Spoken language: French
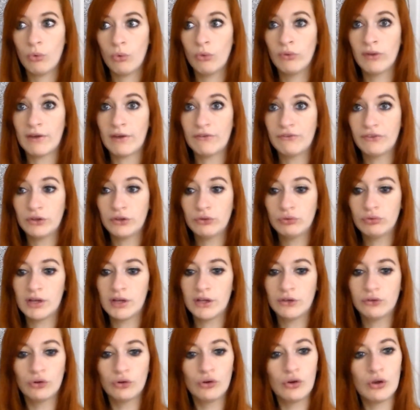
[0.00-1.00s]
on a fait tous
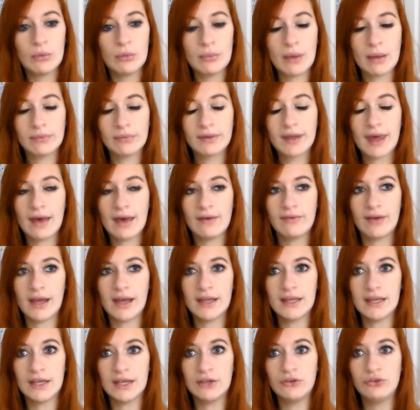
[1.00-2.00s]
les deux le même
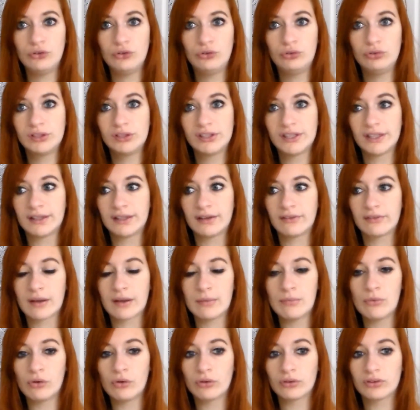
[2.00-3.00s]
travail et du coup c'était
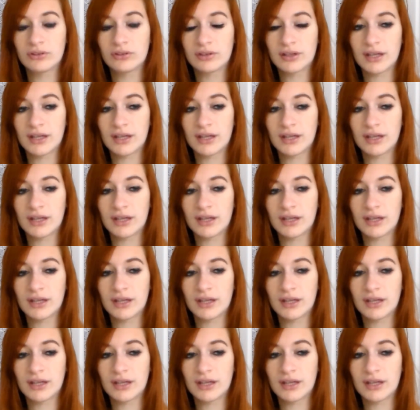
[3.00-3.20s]
vraiment